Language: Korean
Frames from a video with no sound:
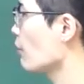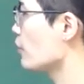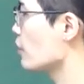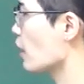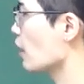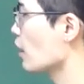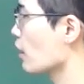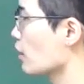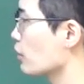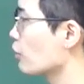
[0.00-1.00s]
하면 이제
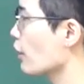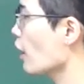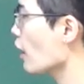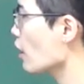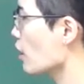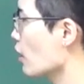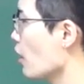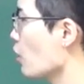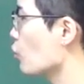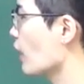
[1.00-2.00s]
그렇게 해
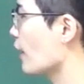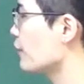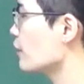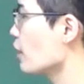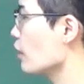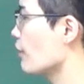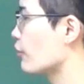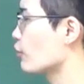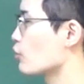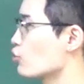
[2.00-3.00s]
하고 가능하게
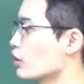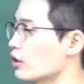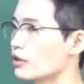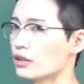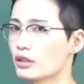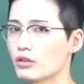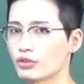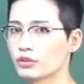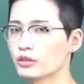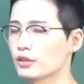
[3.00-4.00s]
만들어주겠다는
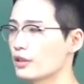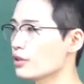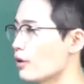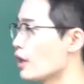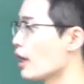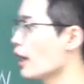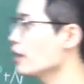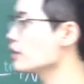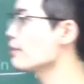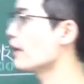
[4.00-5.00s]
얘기거든. 그래서
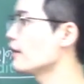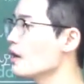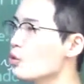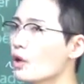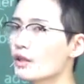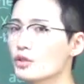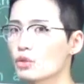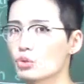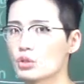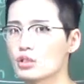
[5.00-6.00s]
하지 말라고 하는
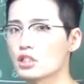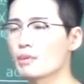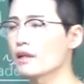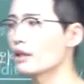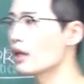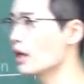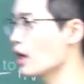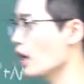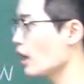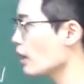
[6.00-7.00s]
것도 있지만
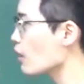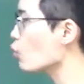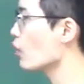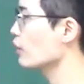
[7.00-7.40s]
하라고